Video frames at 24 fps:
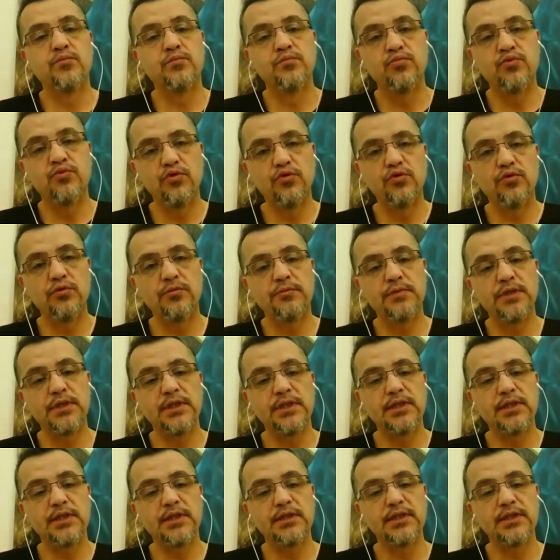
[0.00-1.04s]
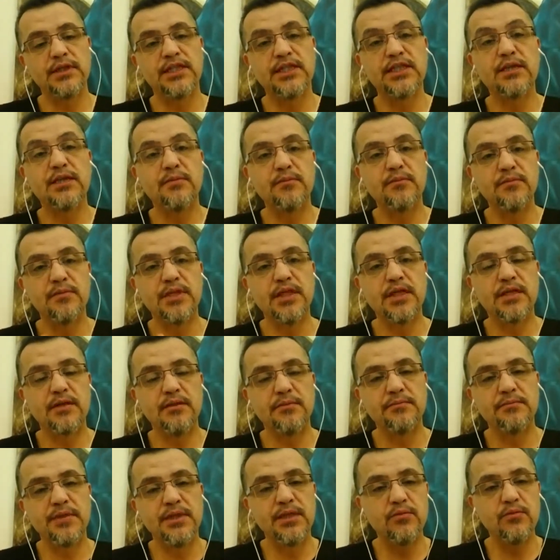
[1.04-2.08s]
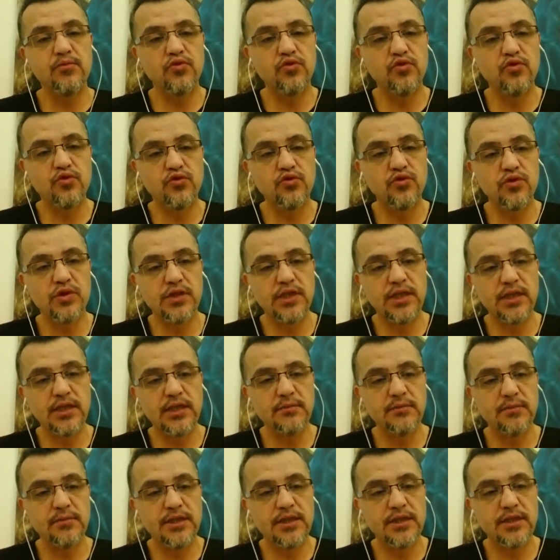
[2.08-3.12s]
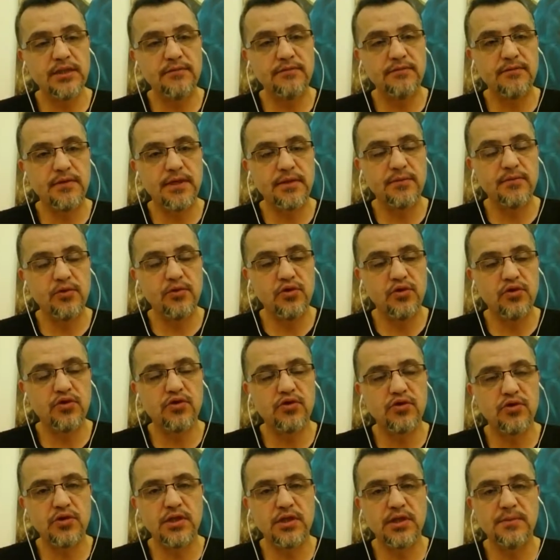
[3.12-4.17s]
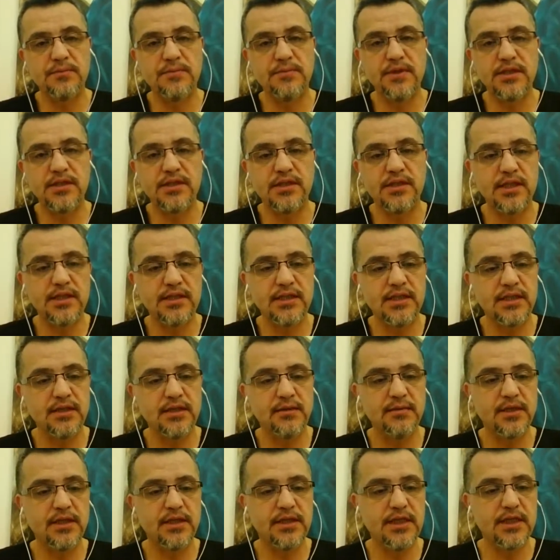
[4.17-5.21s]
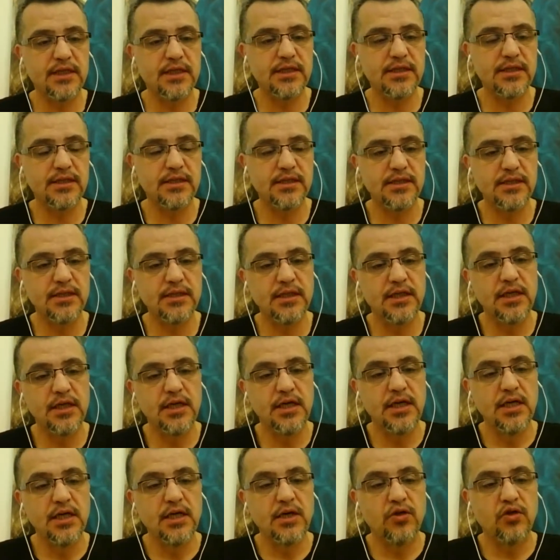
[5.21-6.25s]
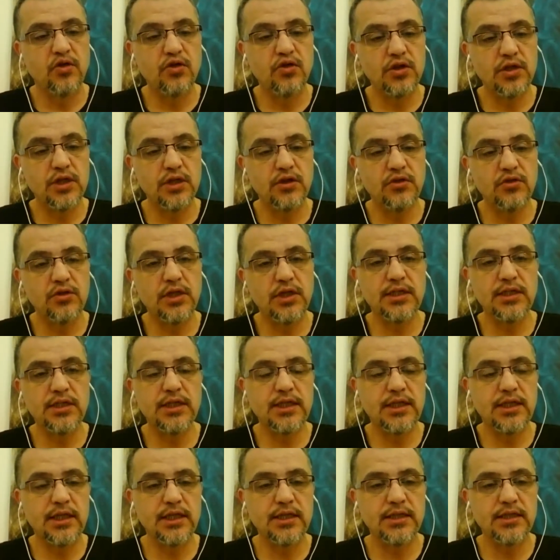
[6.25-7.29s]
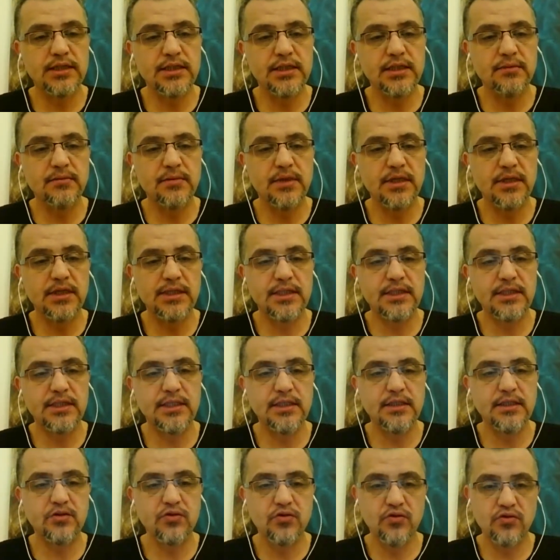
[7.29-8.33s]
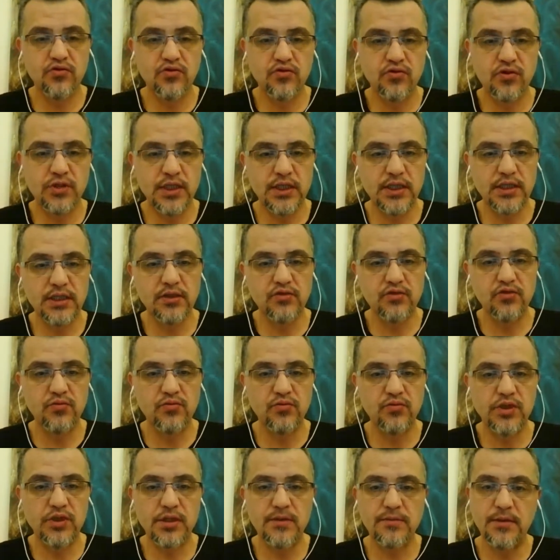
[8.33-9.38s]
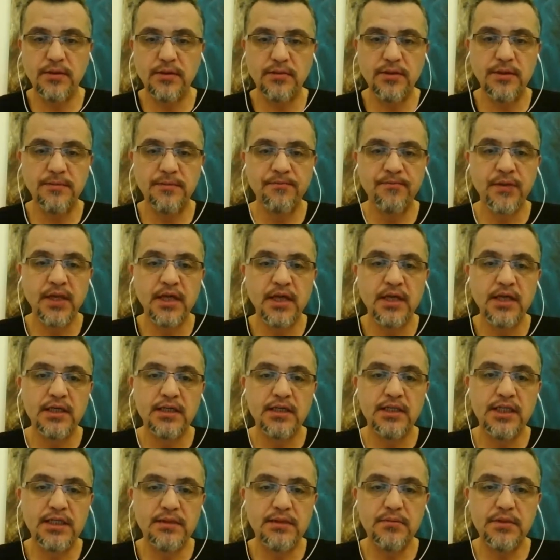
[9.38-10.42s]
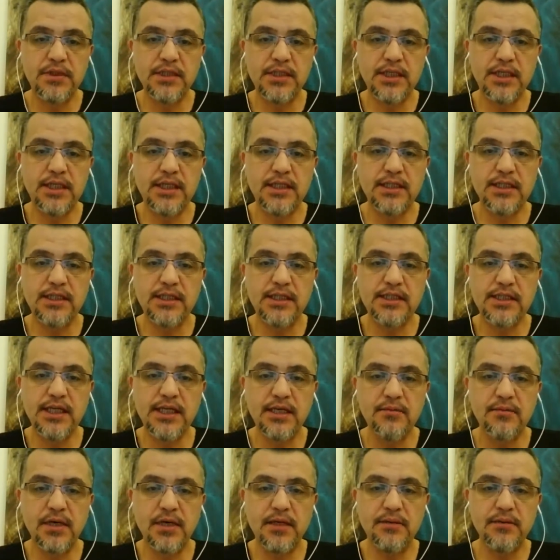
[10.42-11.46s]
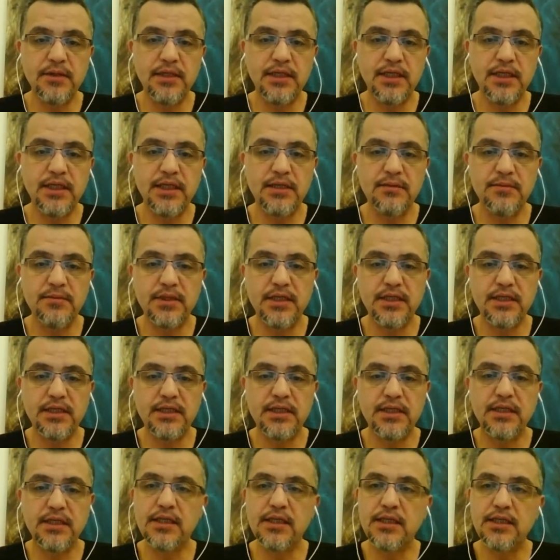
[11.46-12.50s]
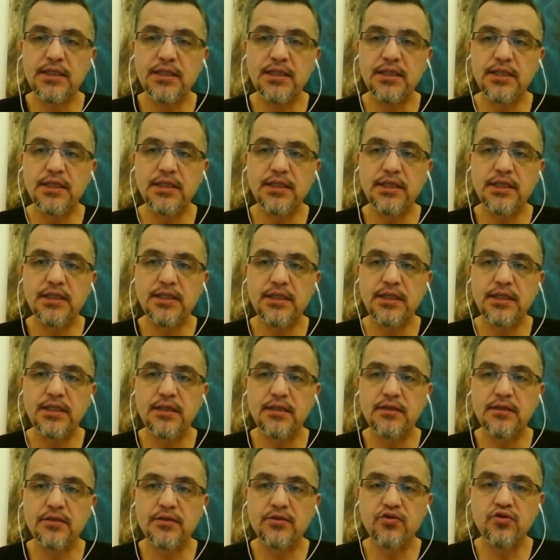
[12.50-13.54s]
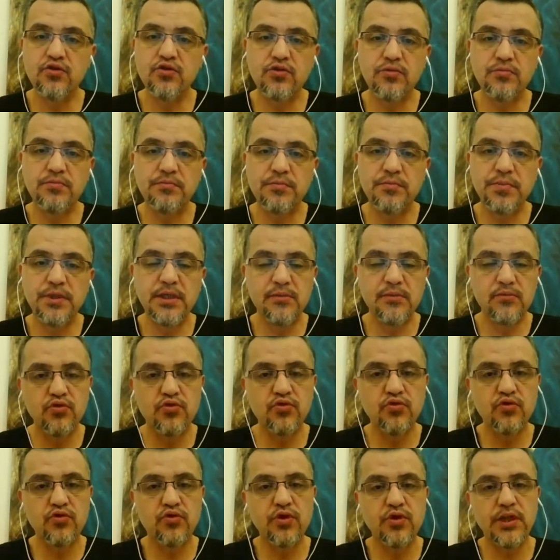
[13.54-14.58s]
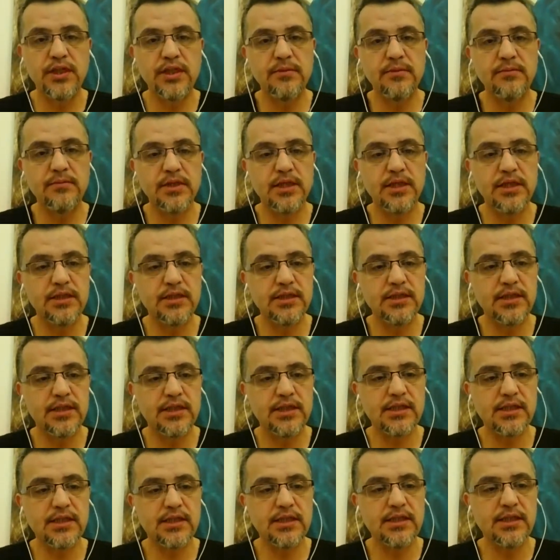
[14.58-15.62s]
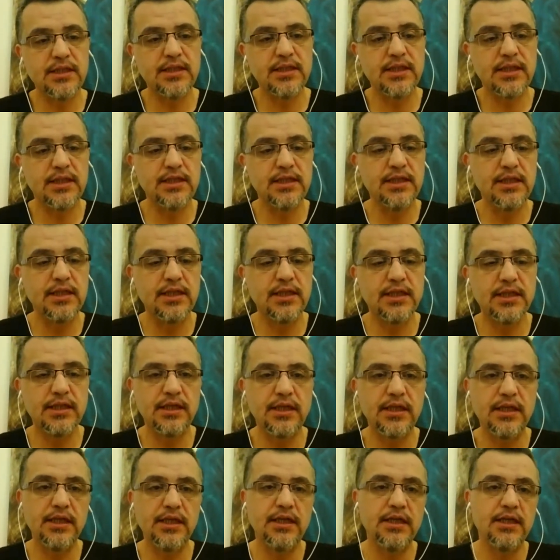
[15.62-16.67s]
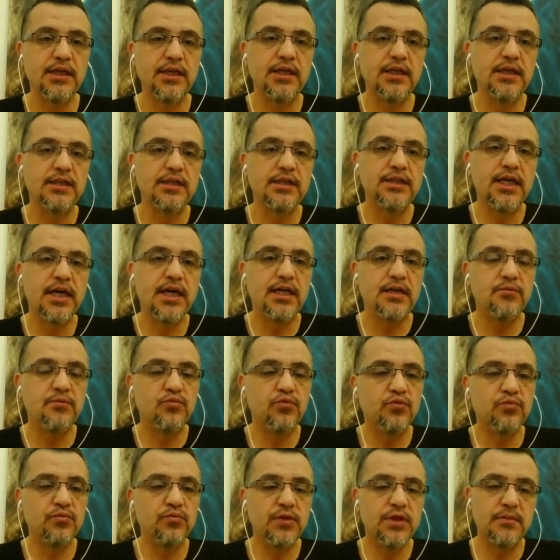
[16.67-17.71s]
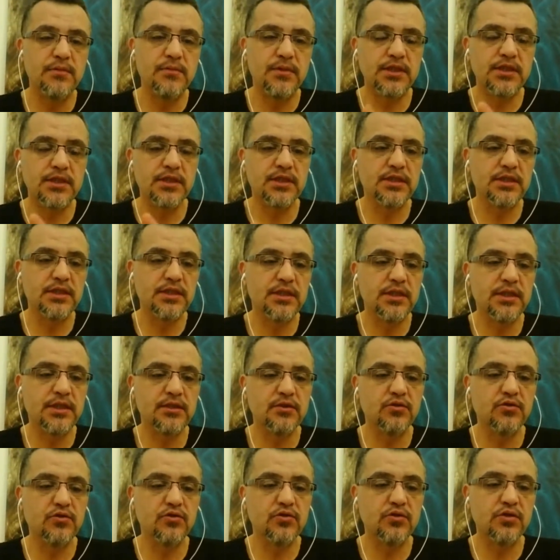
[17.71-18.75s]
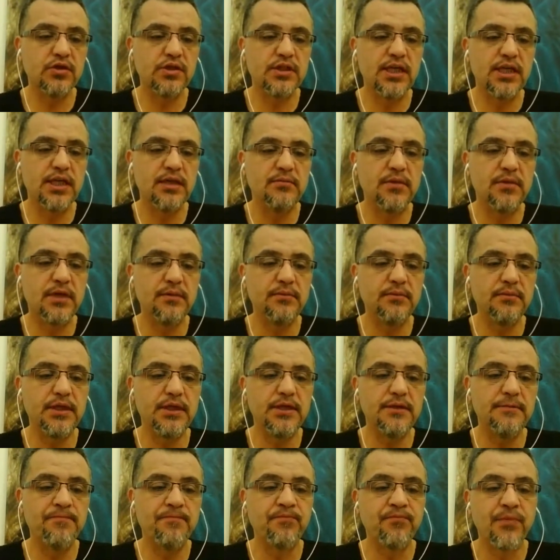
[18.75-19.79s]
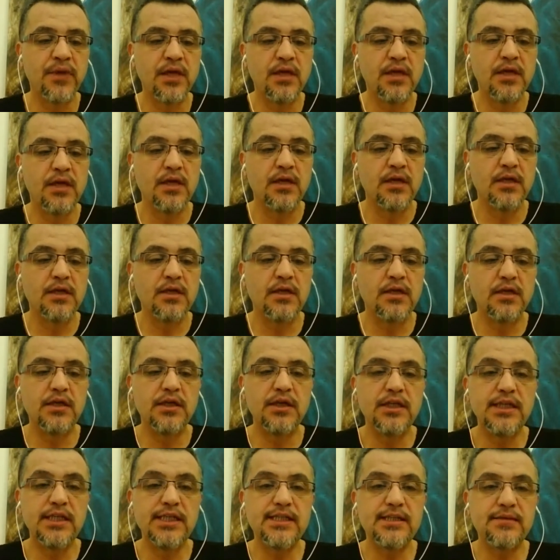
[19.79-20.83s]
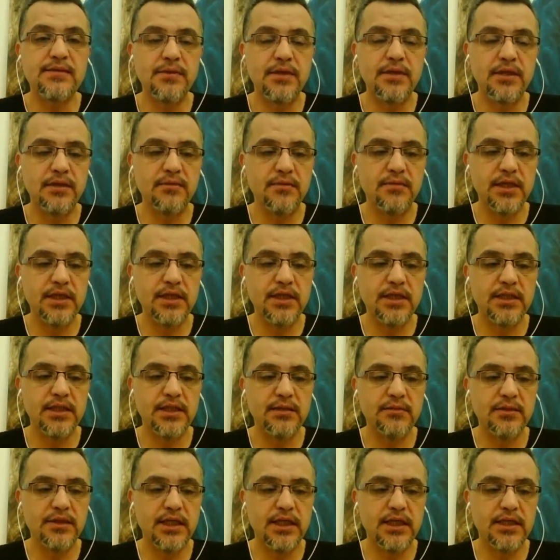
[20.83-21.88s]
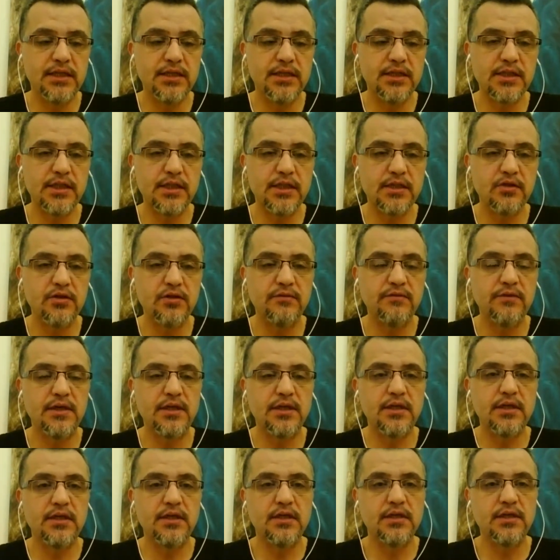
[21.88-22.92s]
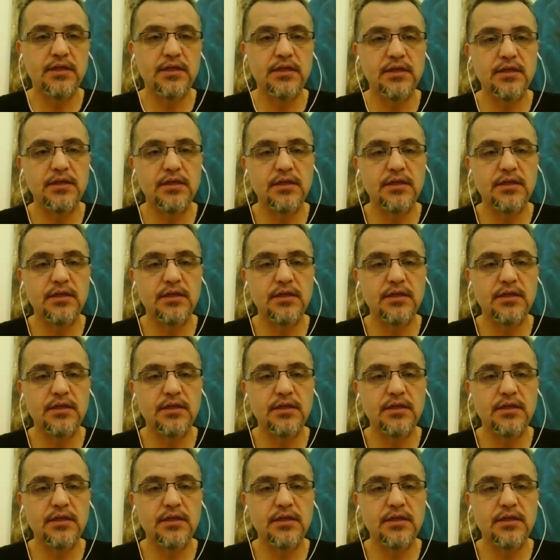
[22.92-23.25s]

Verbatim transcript: bu e, kitabımda bilim kurgu üzerine bir kitabım var biliyorsunuz. Hepiniz zaten haberdarsınızdır. Orada onlardan ayrıntılı bahsettik. Çok üzerine durmayacağım ama 70'lerde Selma Amine ile birlikte kadınların da Türk bilim kurgu edebiyatı içerisinde kendilerine yer bulmaya başladıklarını görüyoruz. Selma Amine e, X Bilinmeyen diye bir dergi çıkarıyor ve e,